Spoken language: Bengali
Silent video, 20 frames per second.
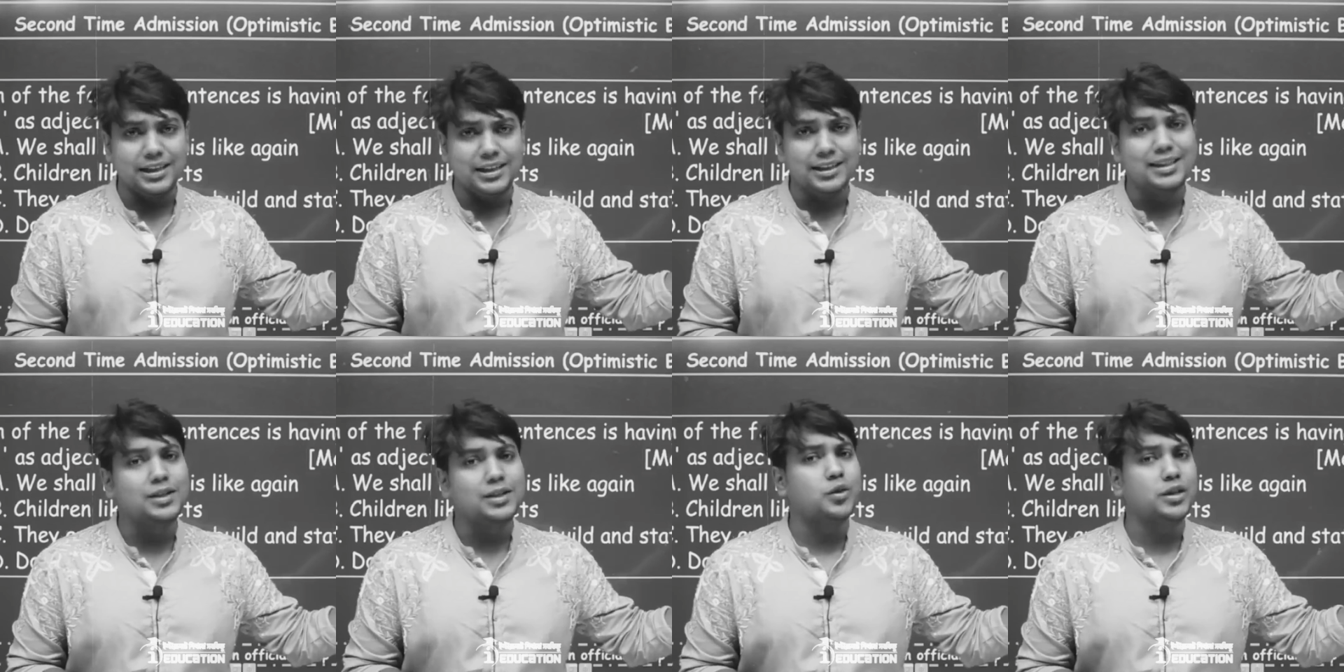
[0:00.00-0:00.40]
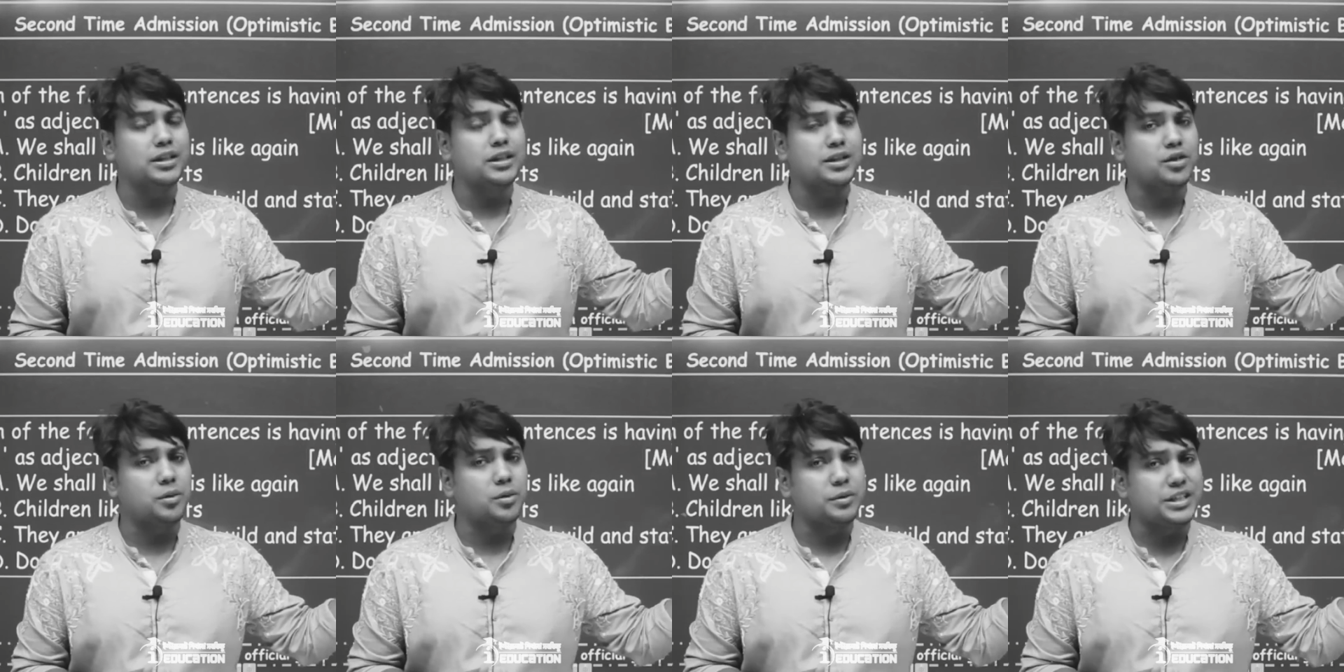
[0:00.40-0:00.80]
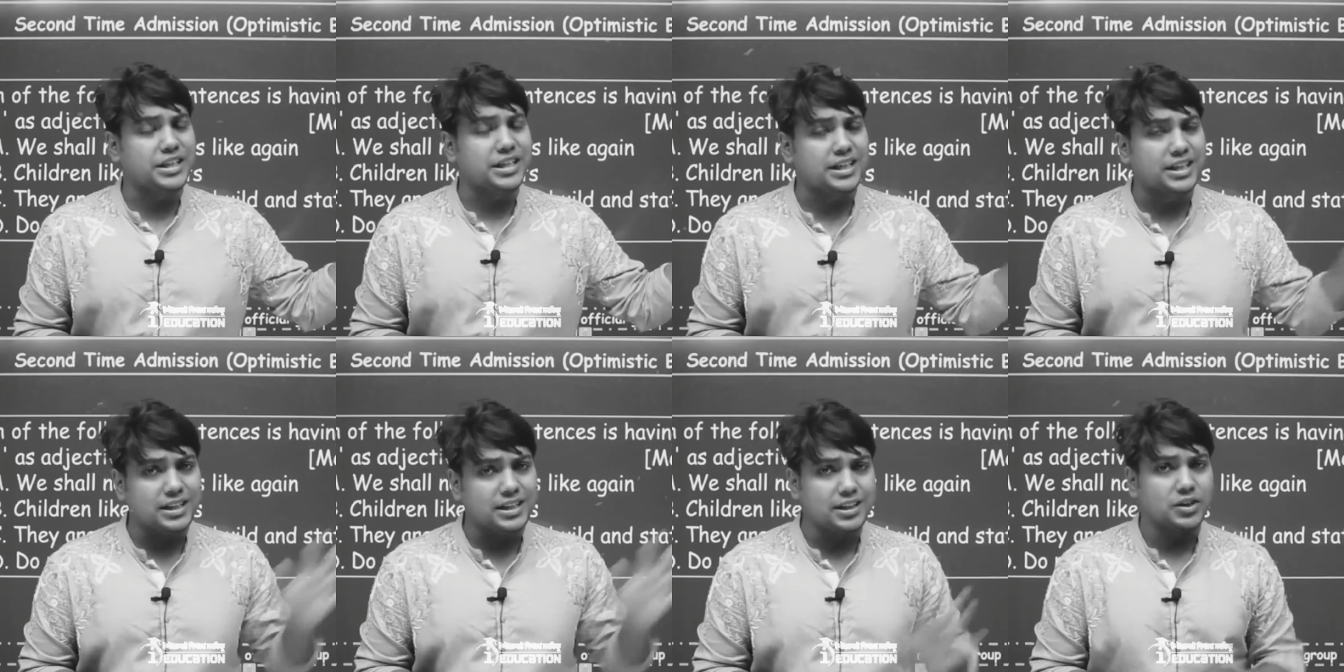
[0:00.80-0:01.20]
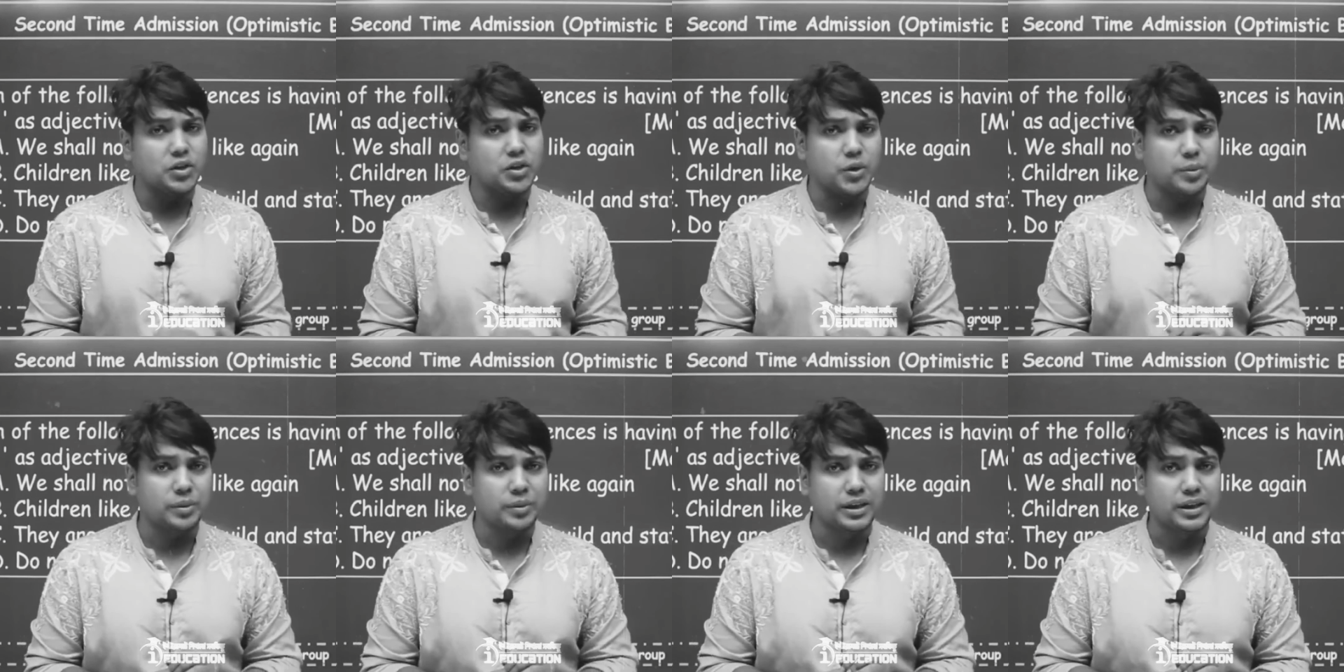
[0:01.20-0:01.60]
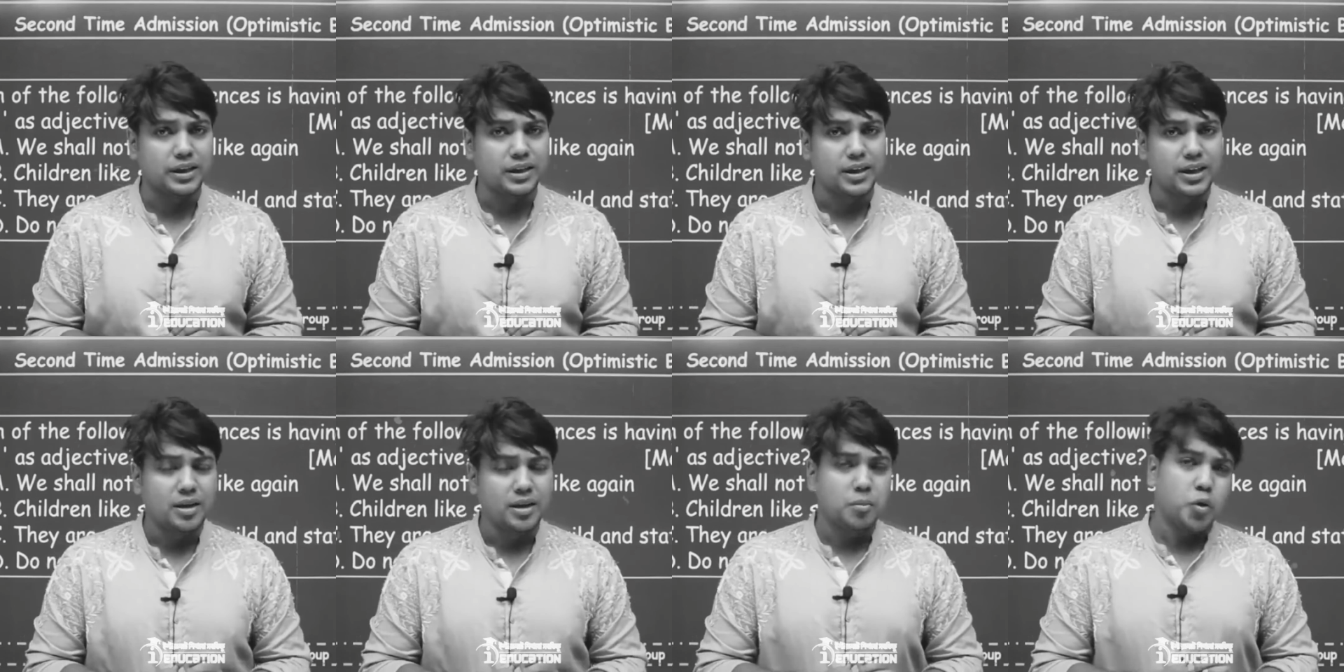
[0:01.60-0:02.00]
কি করে দিতে হবে ঝেড়ে দিতে হবে
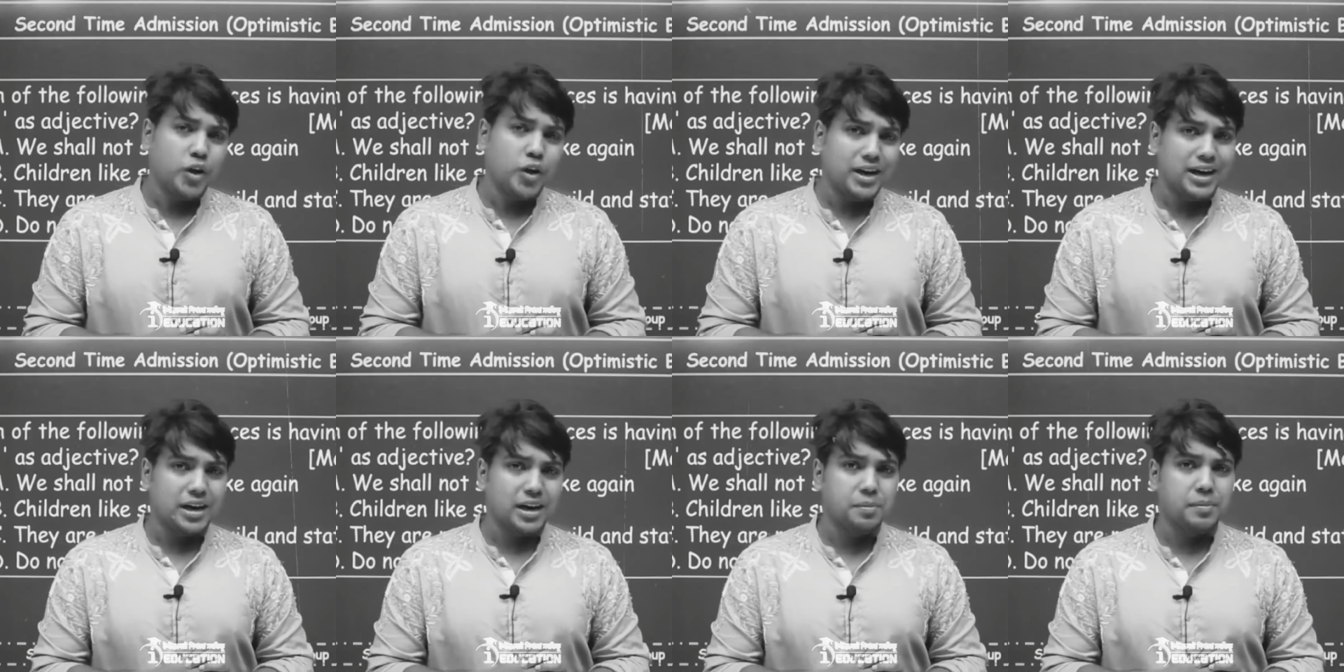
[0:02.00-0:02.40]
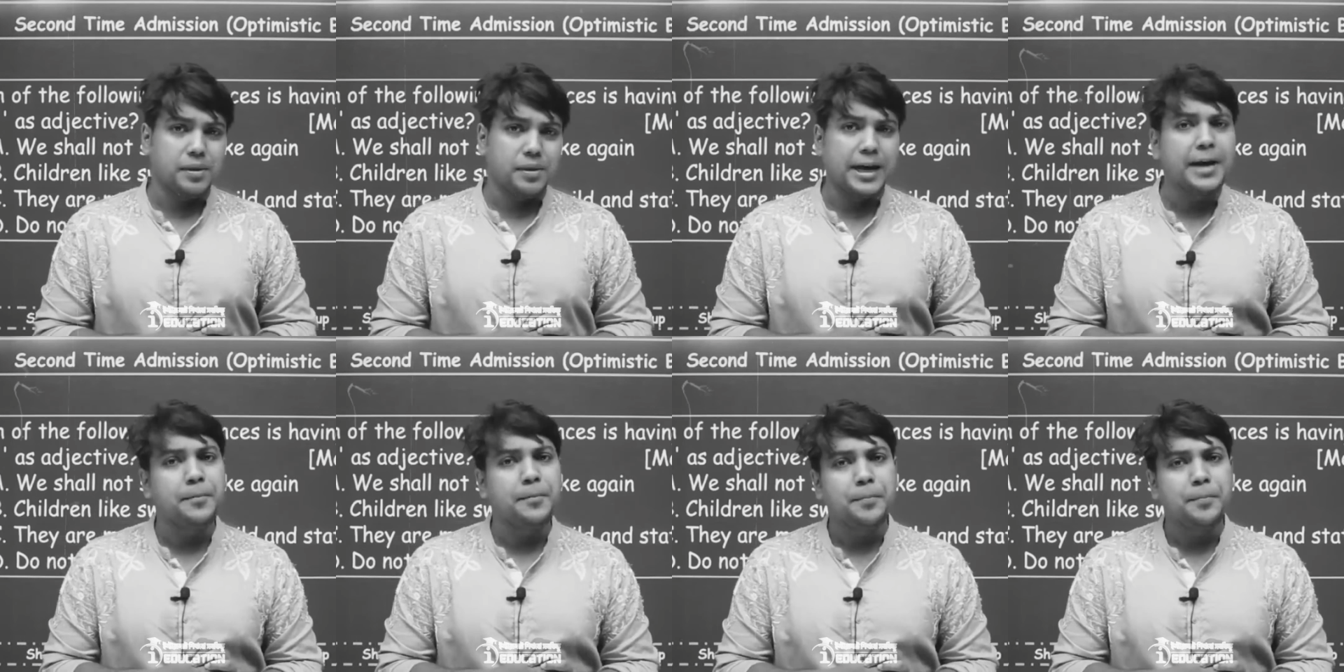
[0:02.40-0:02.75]
মনে রাখবা